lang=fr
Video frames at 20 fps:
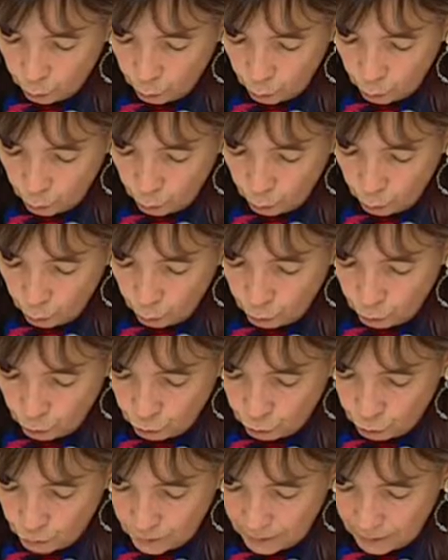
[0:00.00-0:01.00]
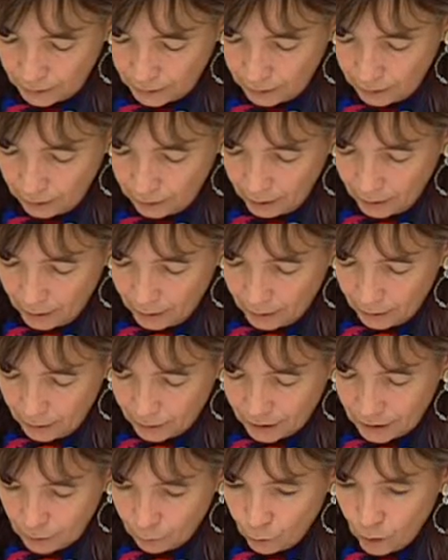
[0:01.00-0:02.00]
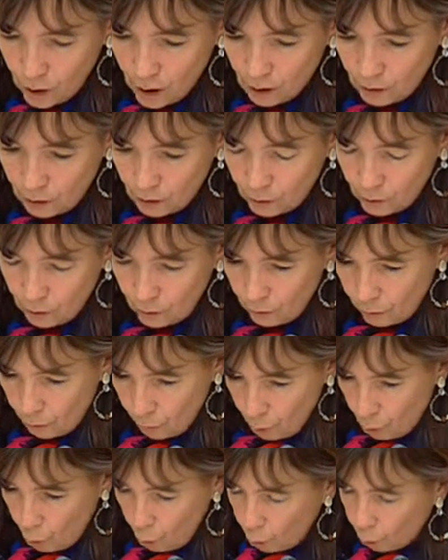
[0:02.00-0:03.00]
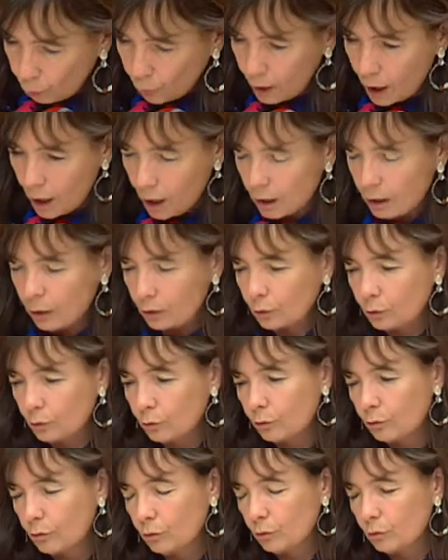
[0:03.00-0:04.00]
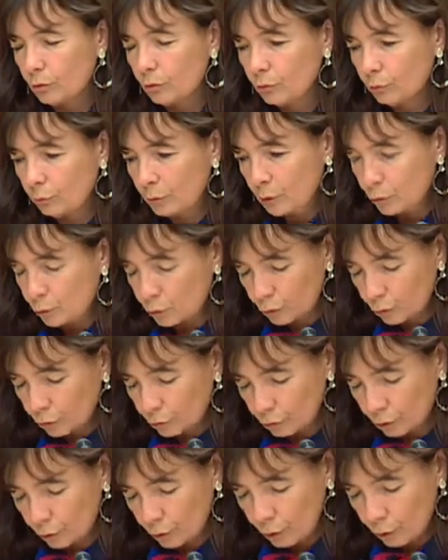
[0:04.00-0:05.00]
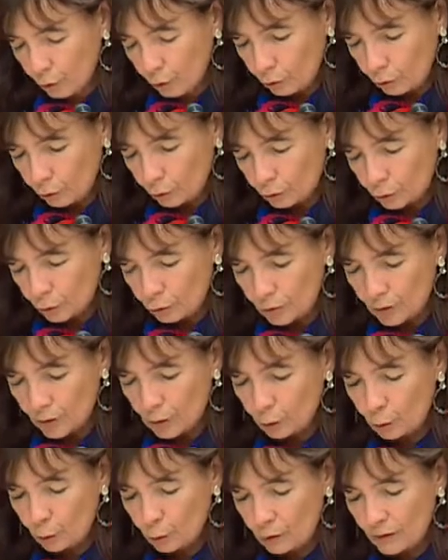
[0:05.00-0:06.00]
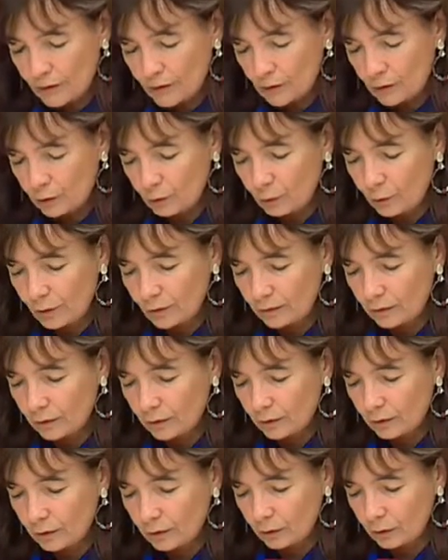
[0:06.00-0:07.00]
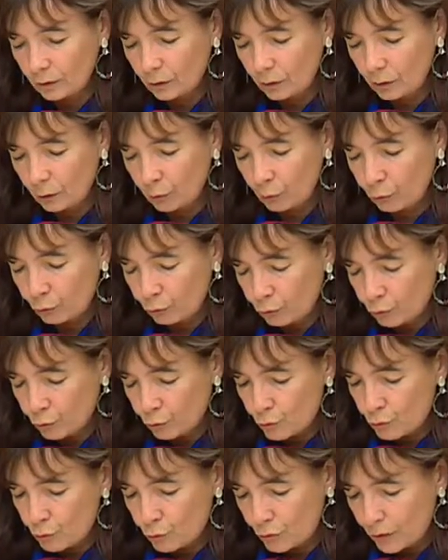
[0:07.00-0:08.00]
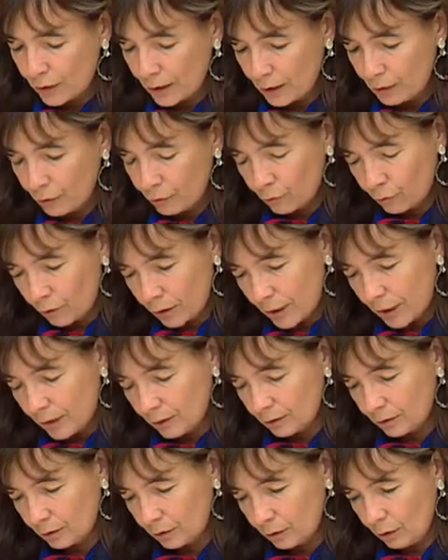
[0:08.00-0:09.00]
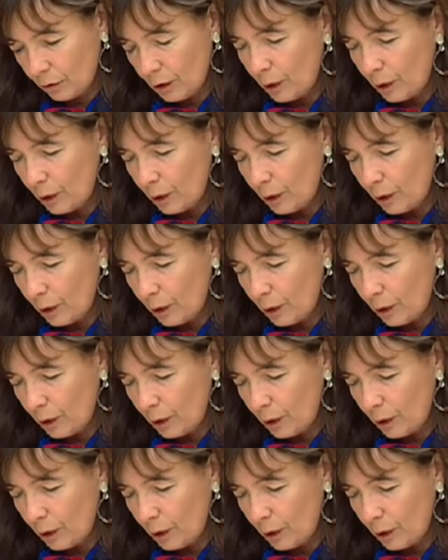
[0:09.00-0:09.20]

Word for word: Donc, moi, je souhaiterais savoir, au regard de, bien sûr de, de, ce que nous a dit le commissaire ce matin, vous qu'elles vont être euh,